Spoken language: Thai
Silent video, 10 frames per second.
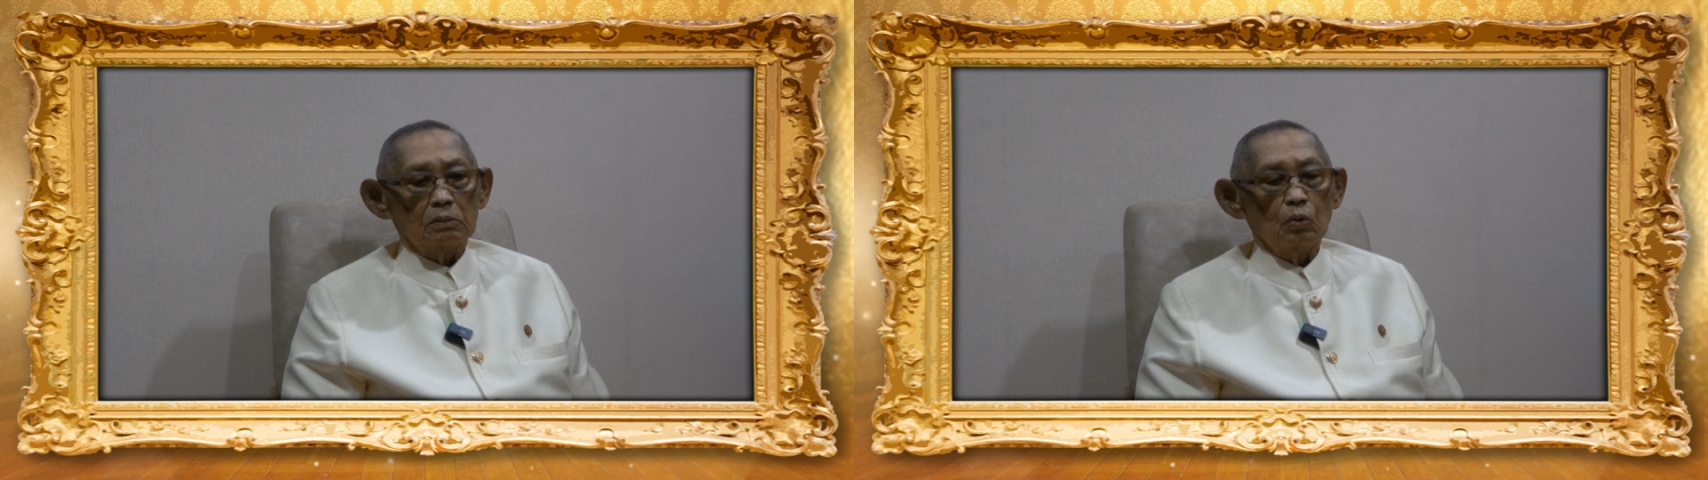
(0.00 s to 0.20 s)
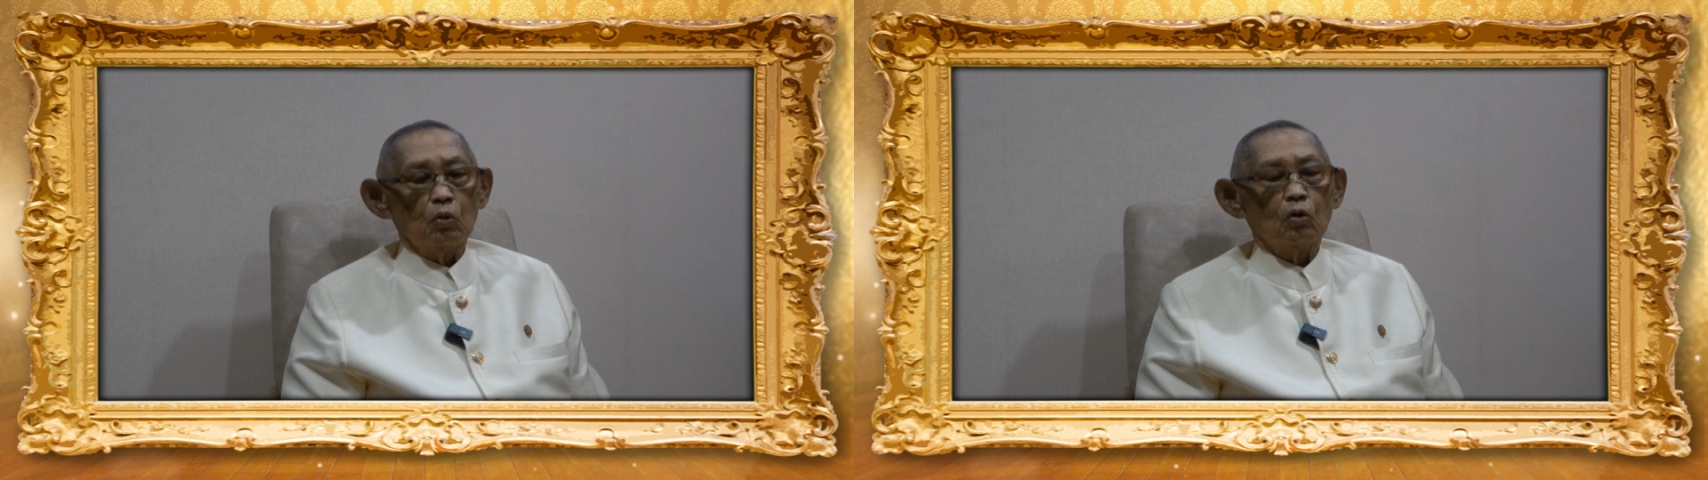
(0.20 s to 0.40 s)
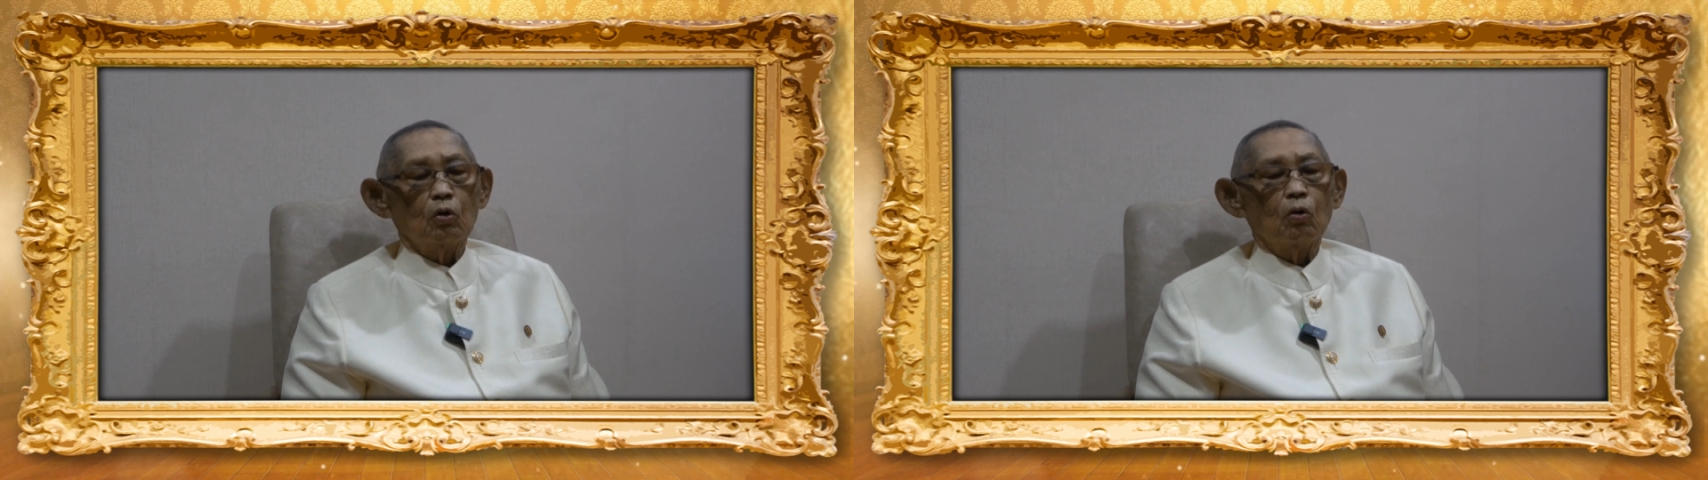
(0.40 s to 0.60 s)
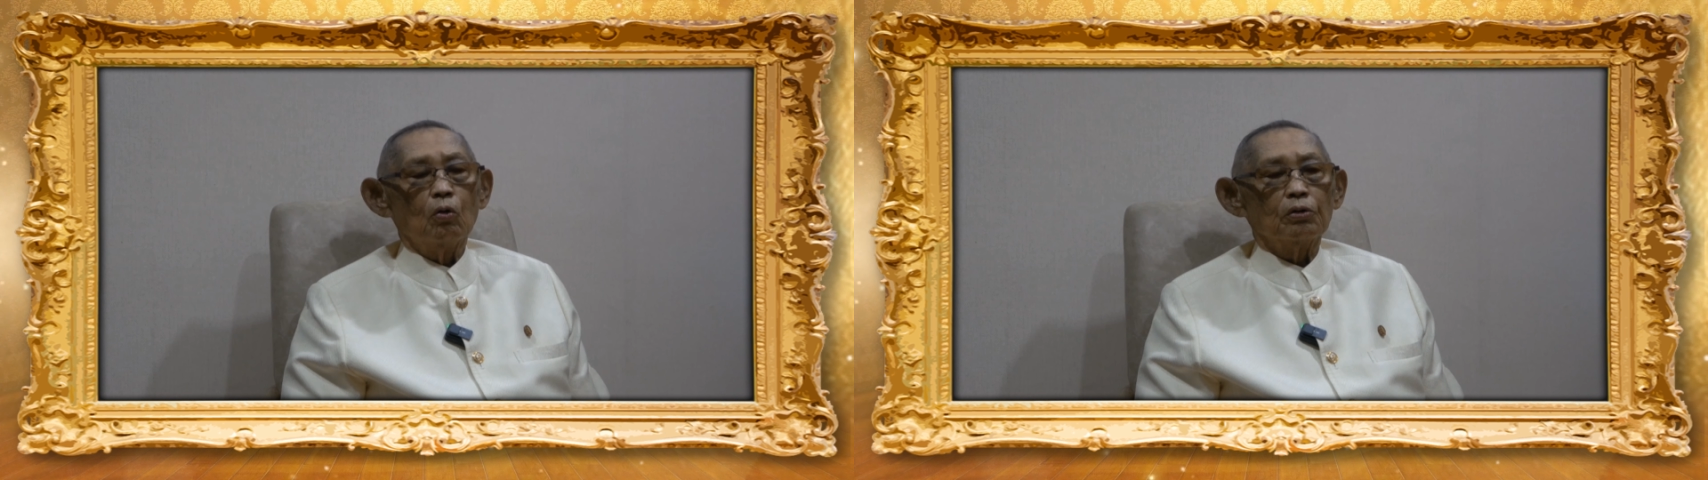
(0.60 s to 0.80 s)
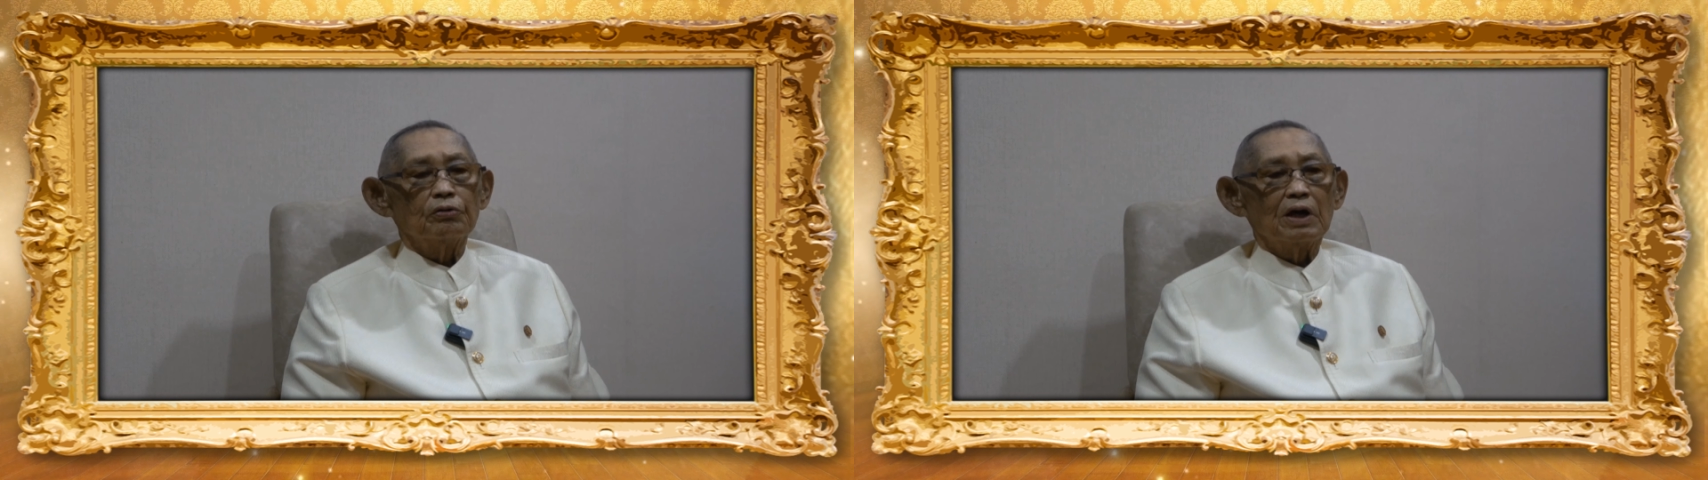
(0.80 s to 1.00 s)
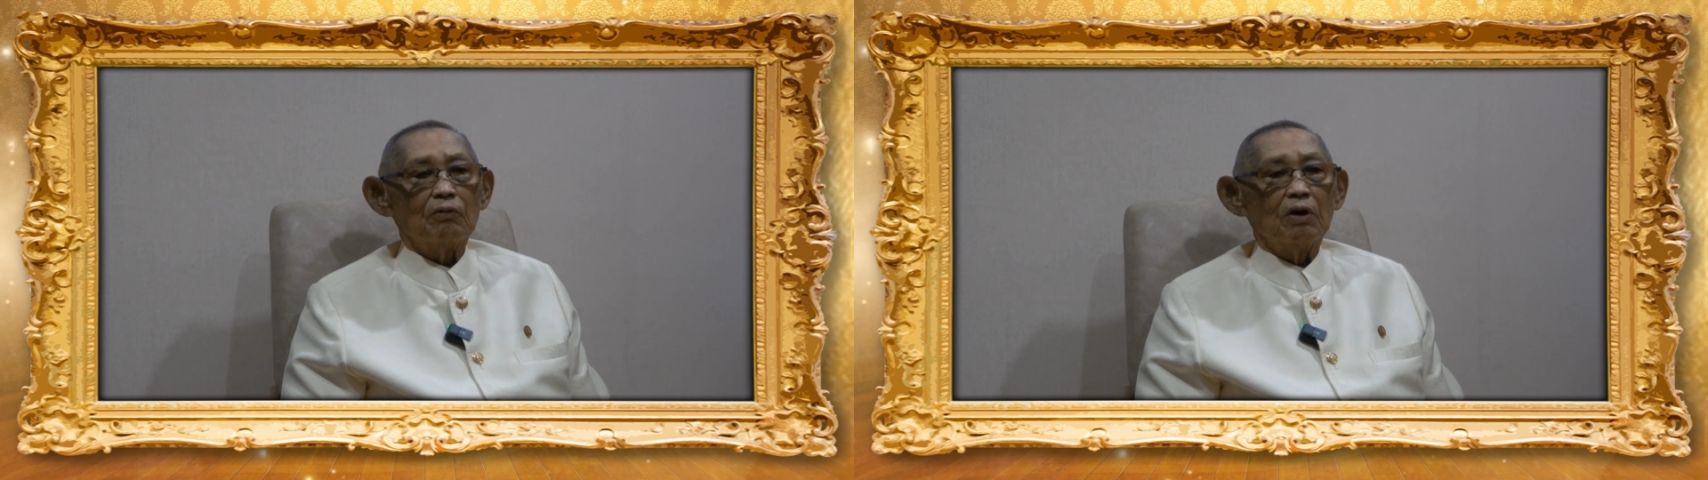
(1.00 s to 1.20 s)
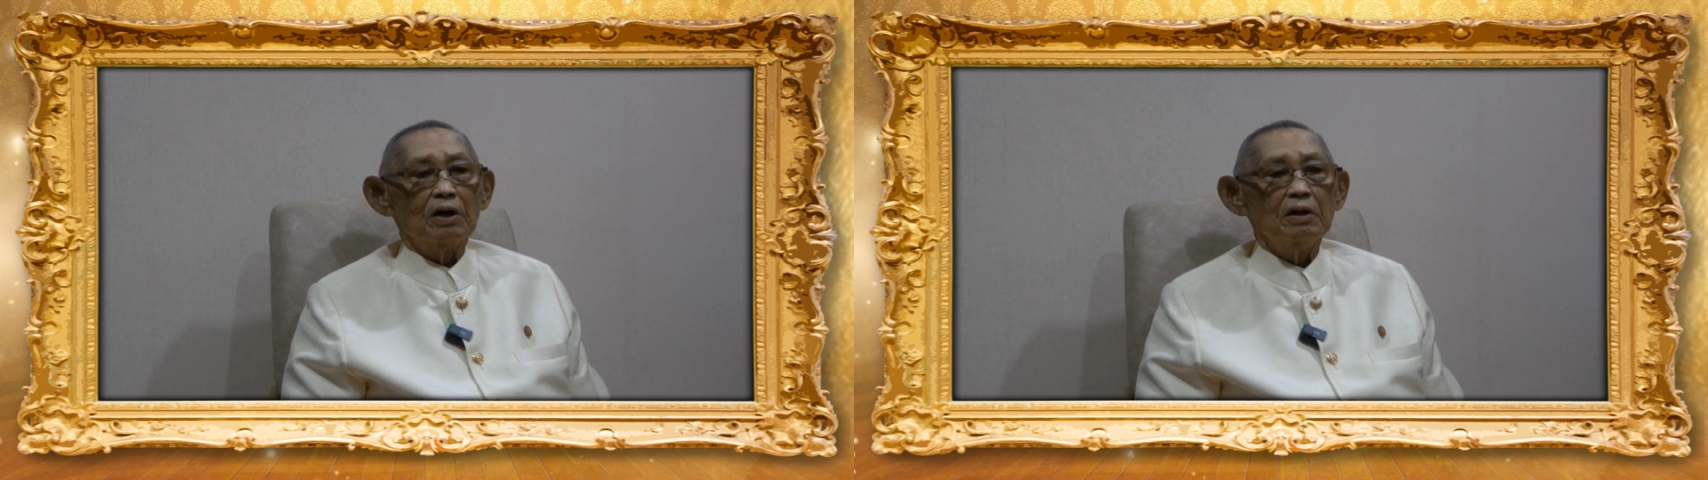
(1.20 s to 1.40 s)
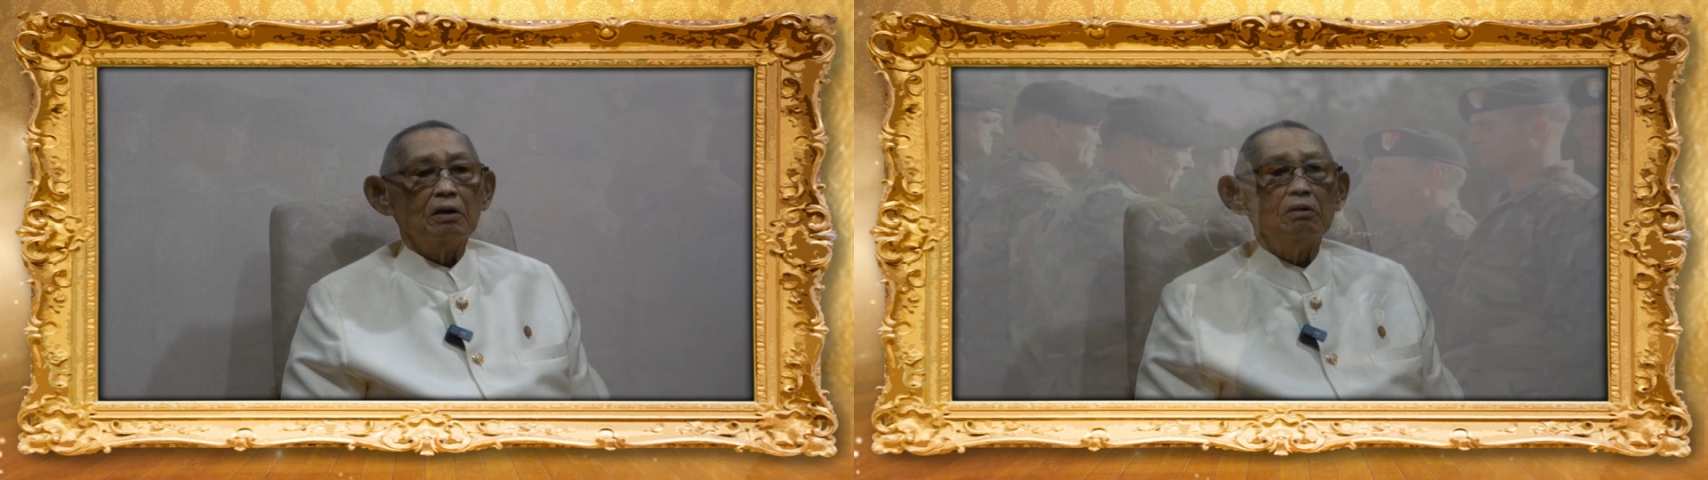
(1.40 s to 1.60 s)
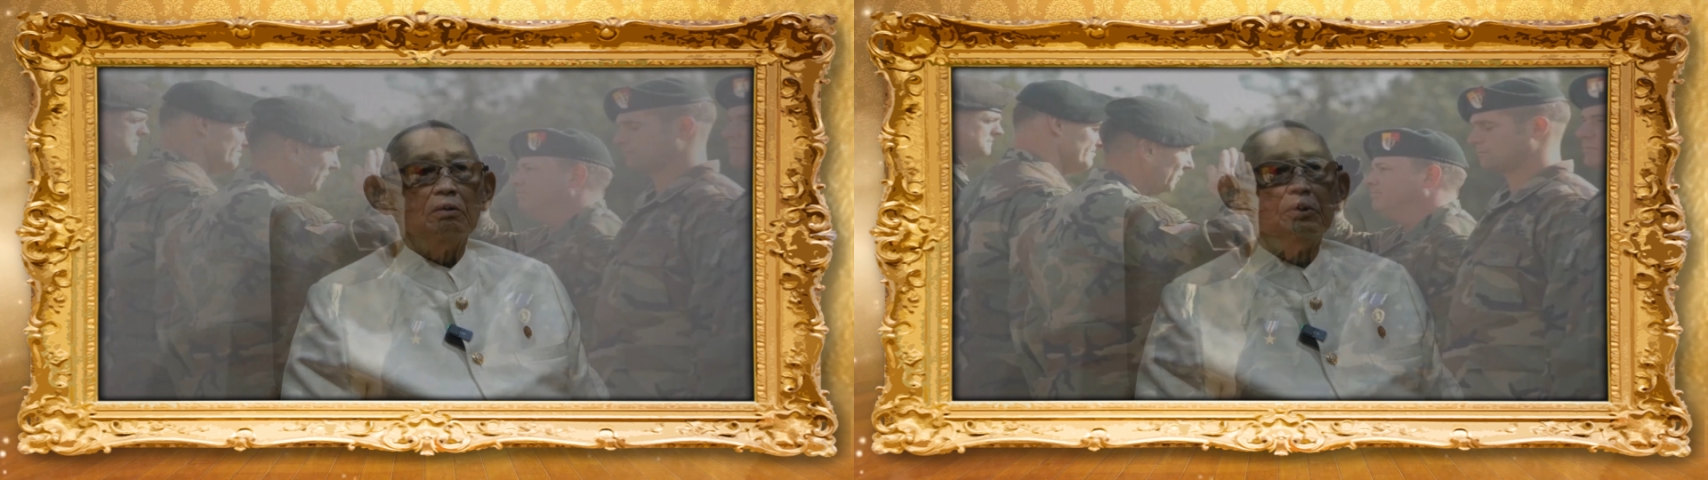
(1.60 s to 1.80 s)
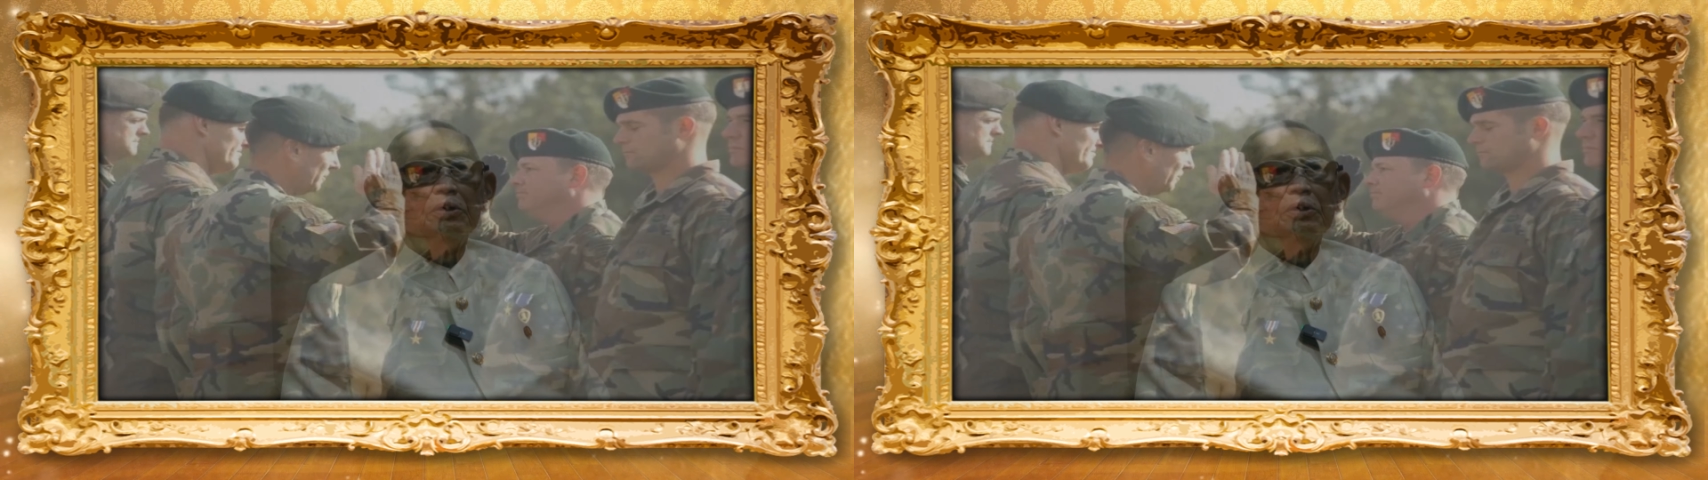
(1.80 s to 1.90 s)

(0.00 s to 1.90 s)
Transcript: ทุกคนก็คงจะทราบว่า อันนี้คือ